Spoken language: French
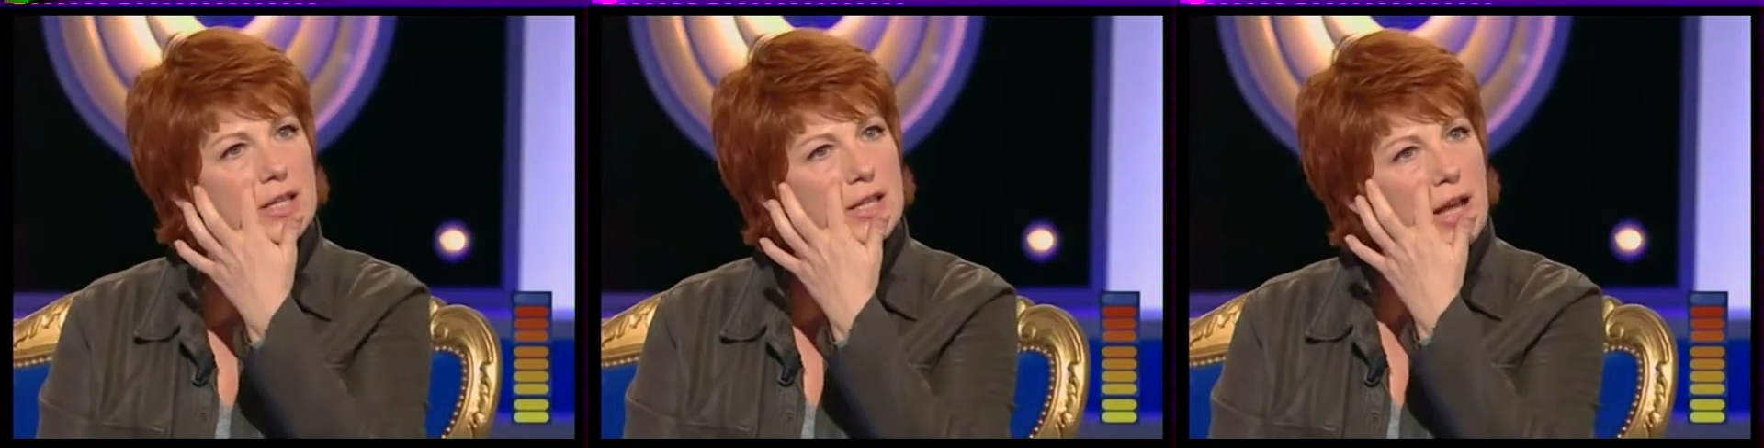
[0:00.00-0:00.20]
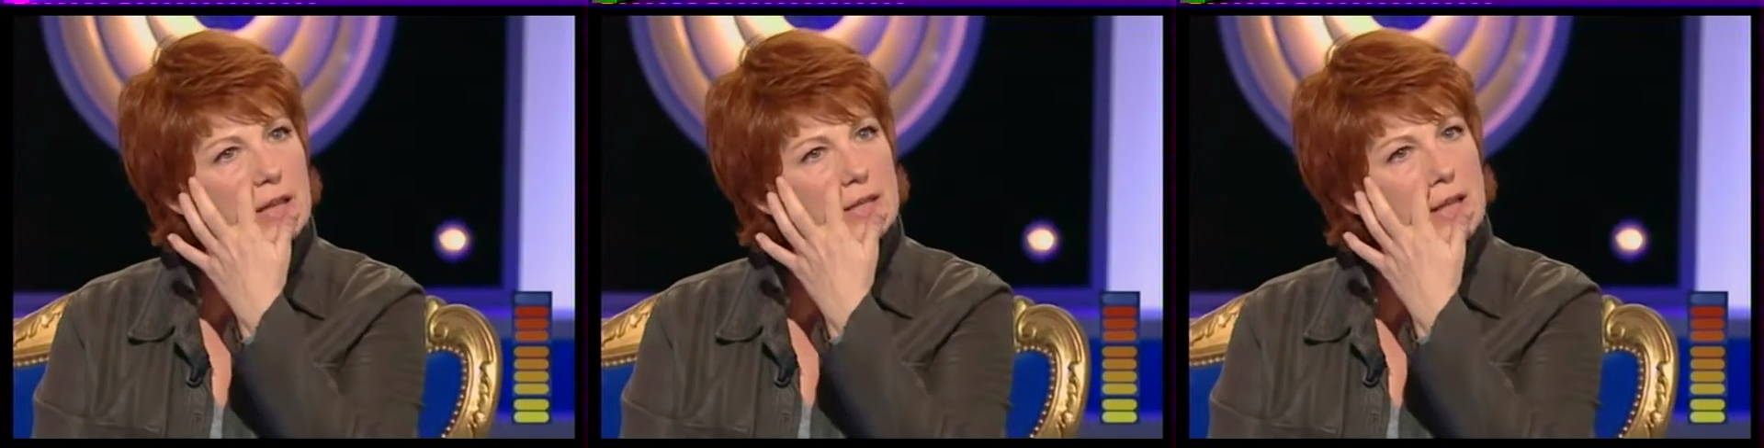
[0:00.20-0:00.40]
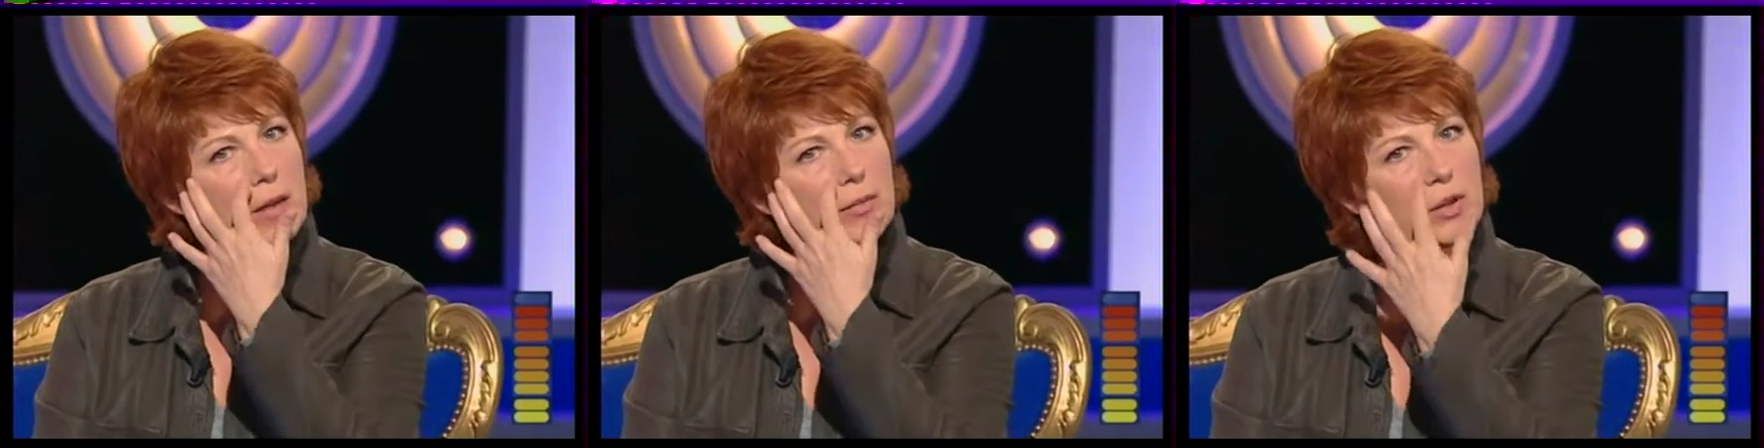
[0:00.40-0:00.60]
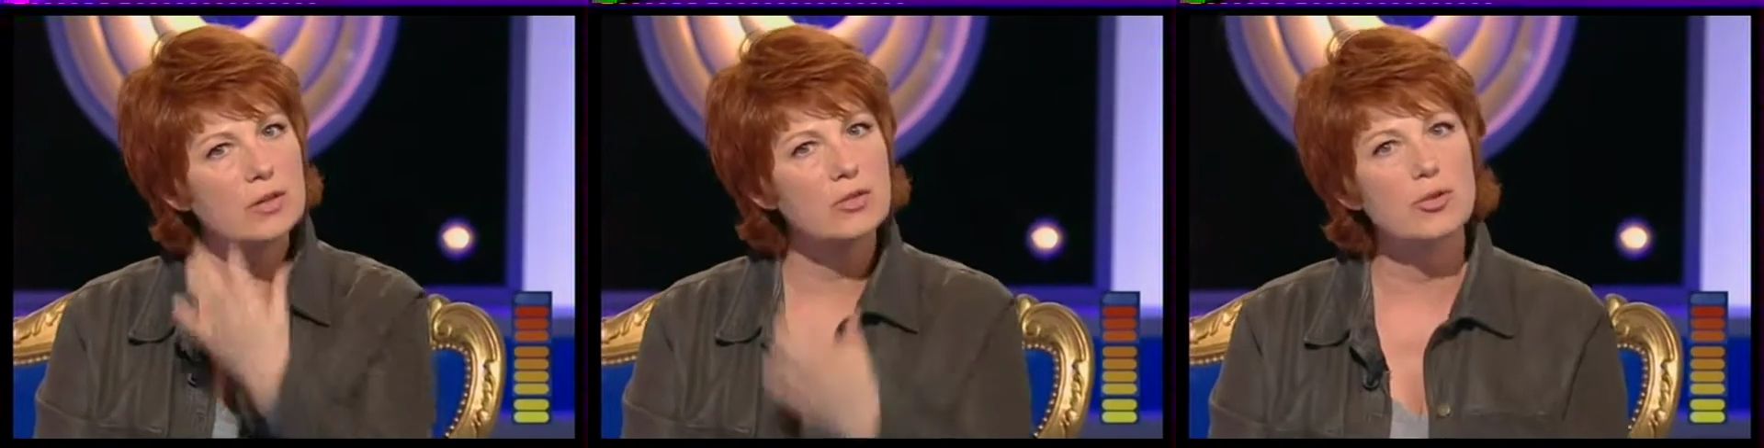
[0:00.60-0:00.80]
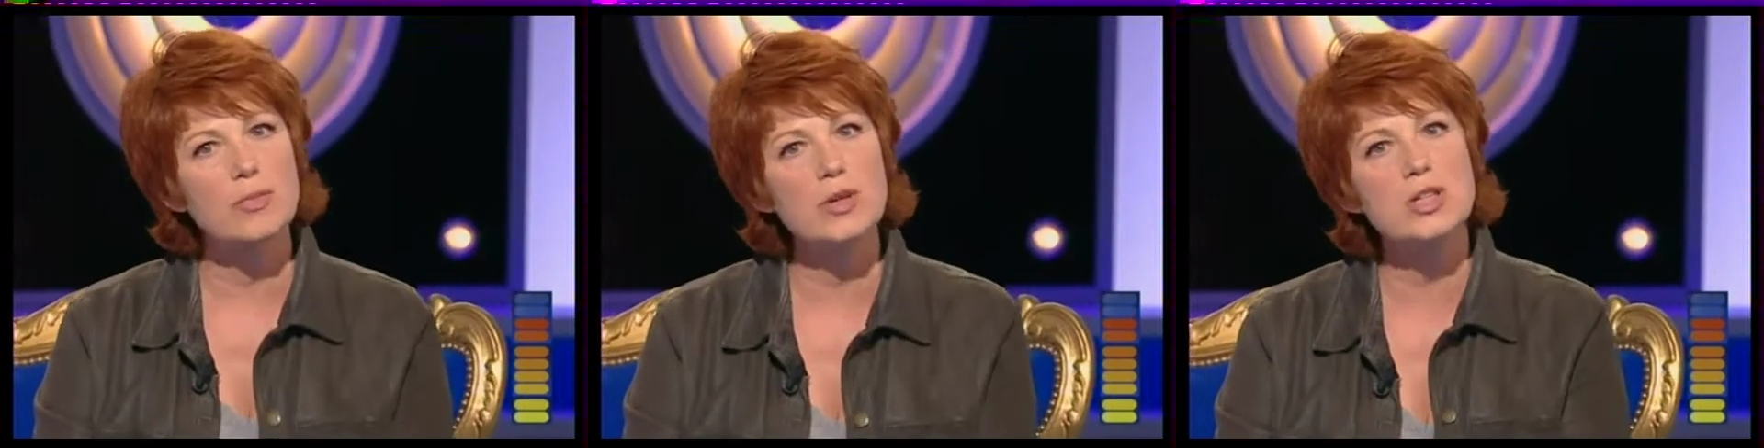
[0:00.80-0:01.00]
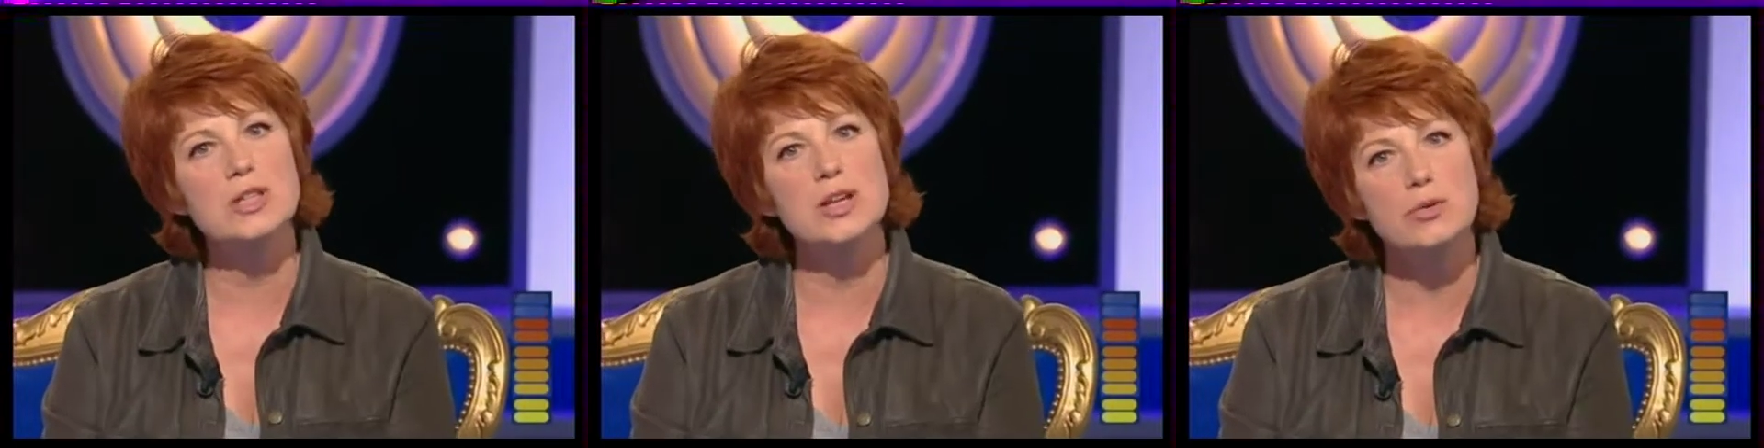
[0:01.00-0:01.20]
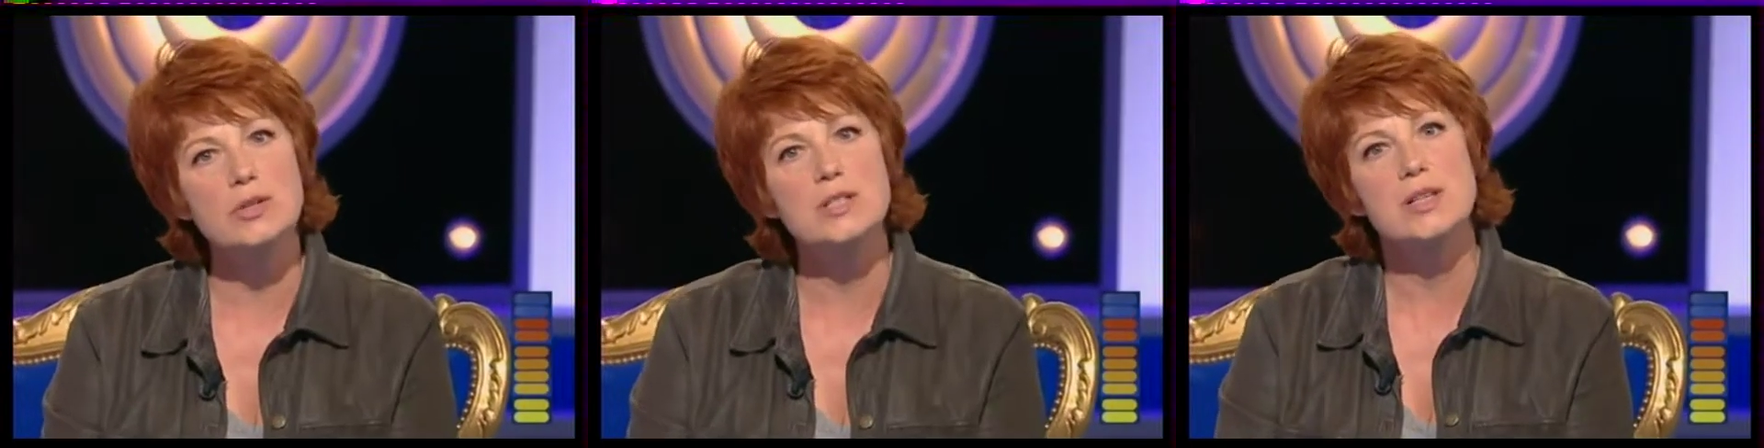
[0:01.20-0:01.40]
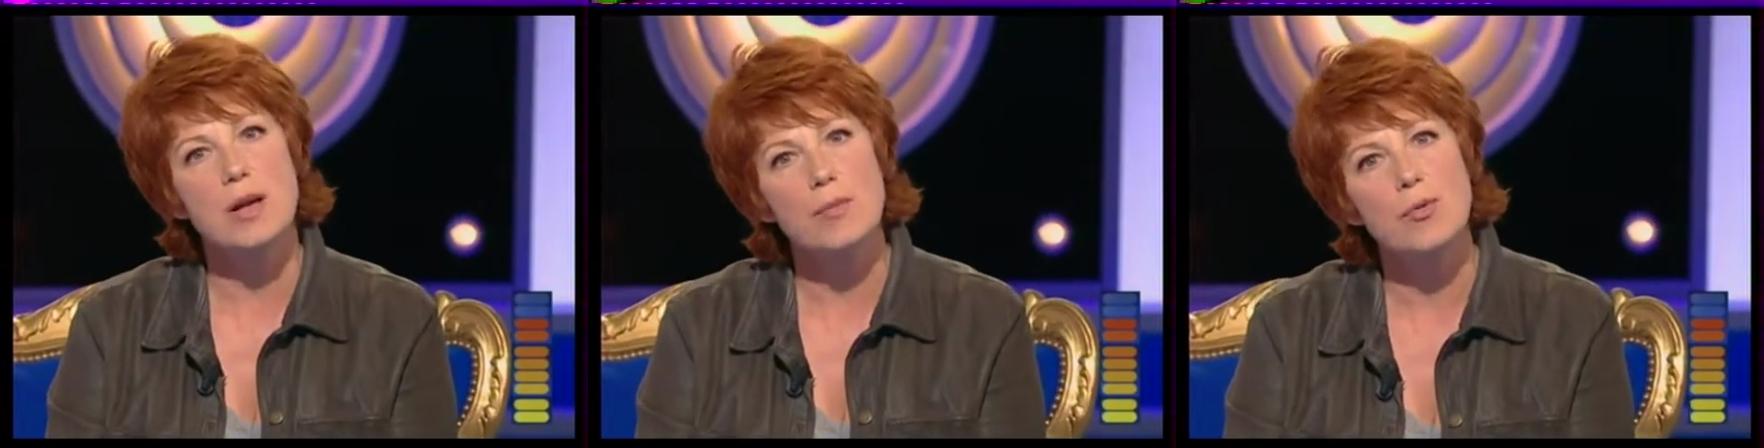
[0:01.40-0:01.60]
et j'ai dit à Sam qui est dans son âge, je dit
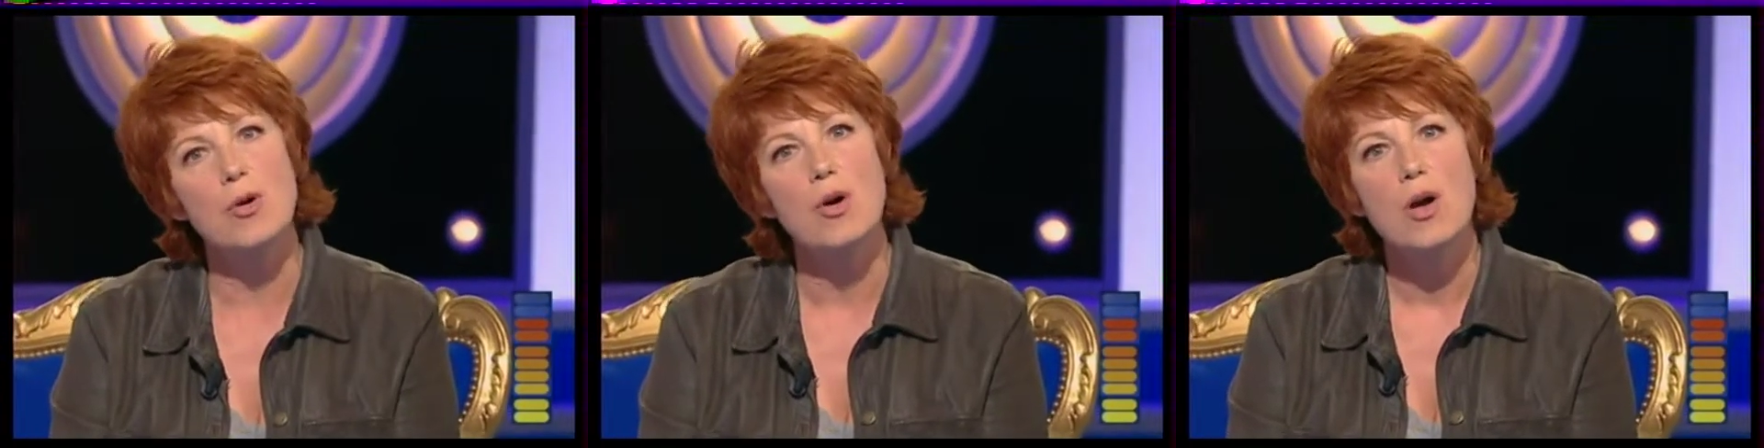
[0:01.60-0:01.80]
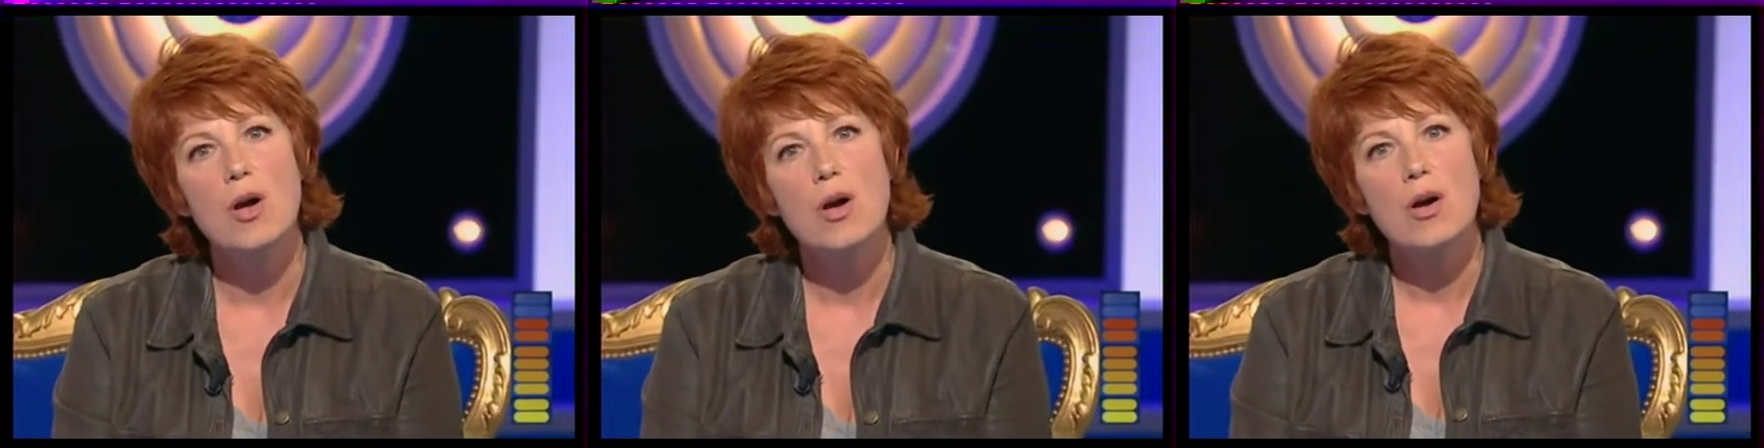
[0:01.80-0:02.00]
écoute Sam,